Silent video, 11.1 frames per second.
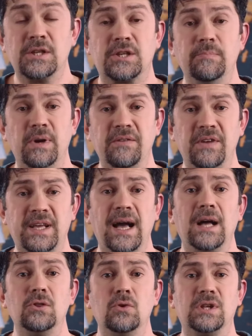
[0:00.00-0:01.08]

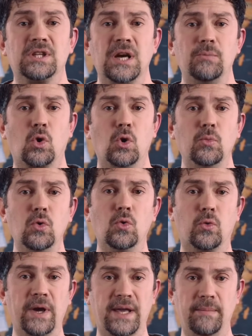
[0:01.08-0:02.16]
Semplificando, diciamo
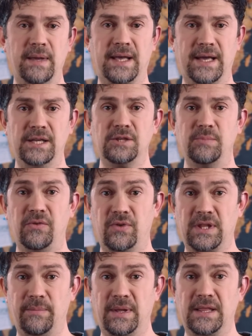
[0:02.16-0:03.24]
comunque che i meccanismi
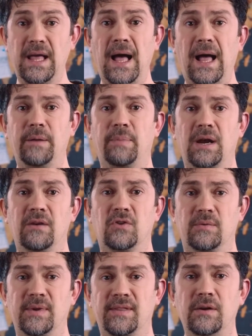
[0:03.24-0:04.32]
fondamentali per la
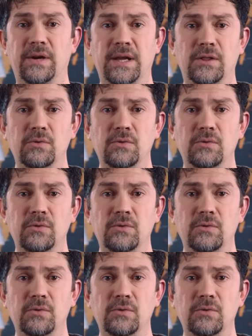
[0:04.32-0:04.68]
formazione